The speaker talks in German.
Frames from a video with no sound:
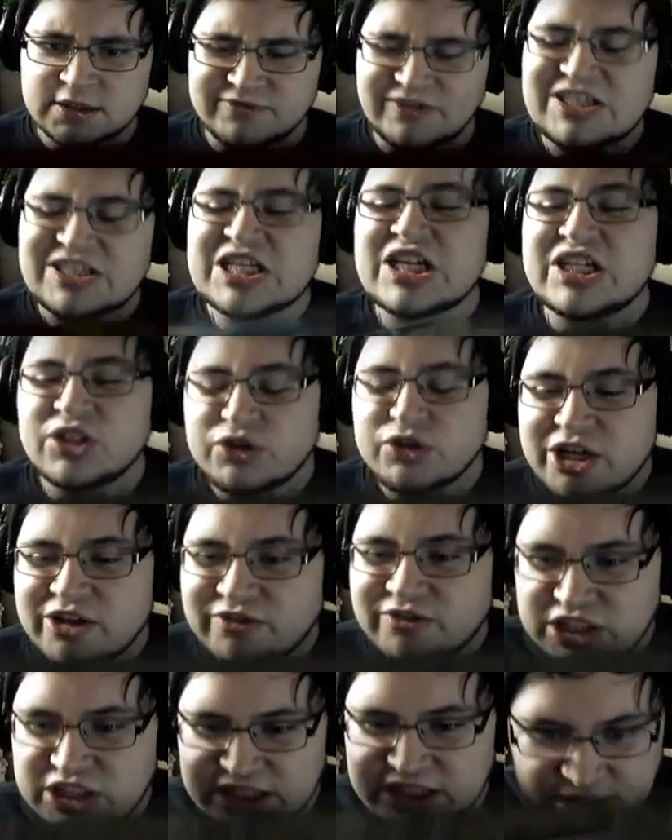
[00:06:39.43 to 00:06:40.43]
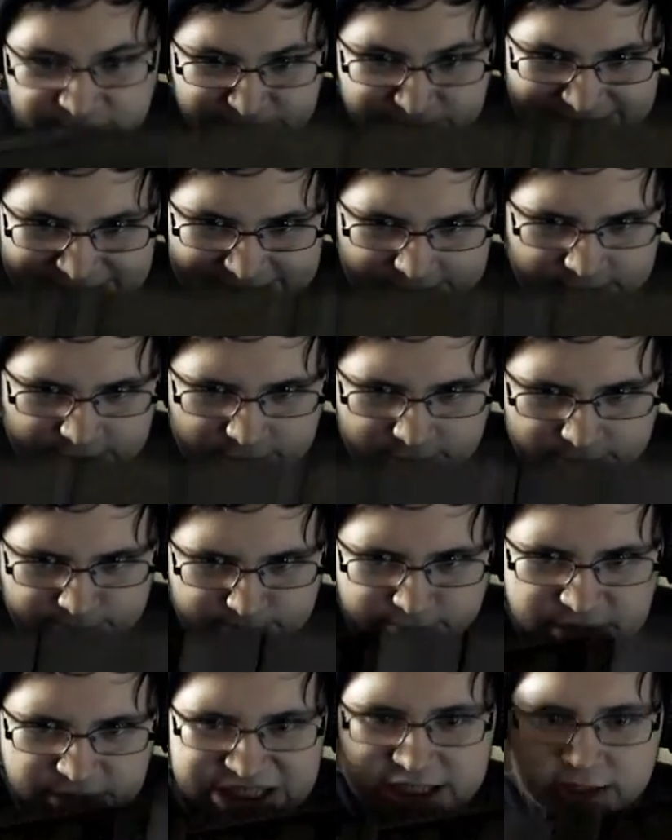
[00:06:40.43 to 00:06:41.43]
Weiß ich doch nicht, was ich jetzt machen soll.
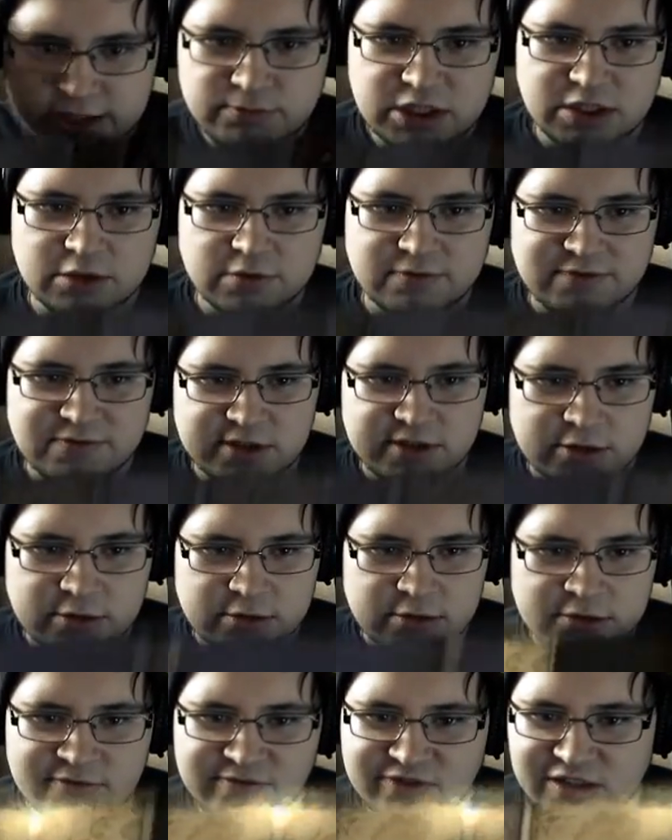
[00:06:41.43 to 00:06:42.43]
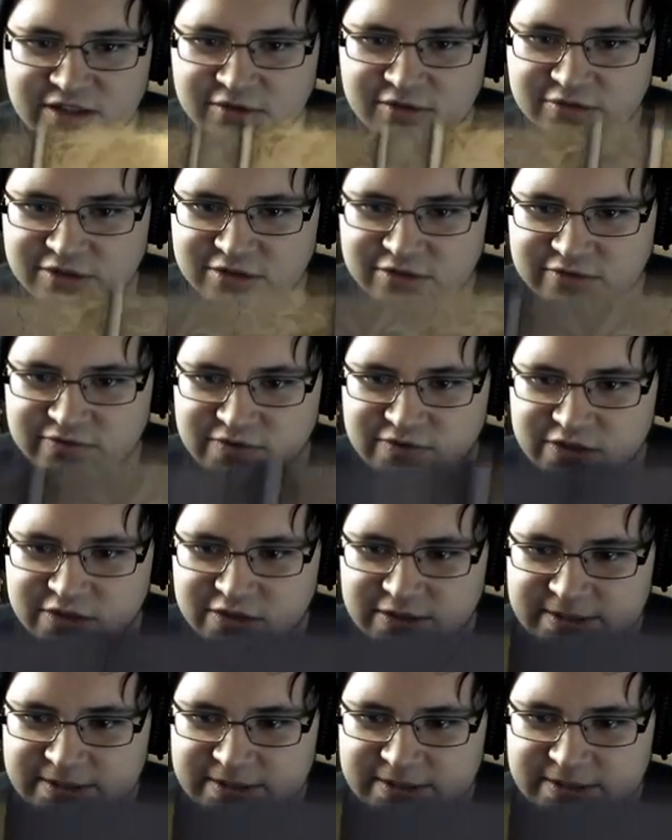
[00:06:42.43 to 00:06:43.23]
Mann, ich muss irgendwie eine Tür finden. oder sowas.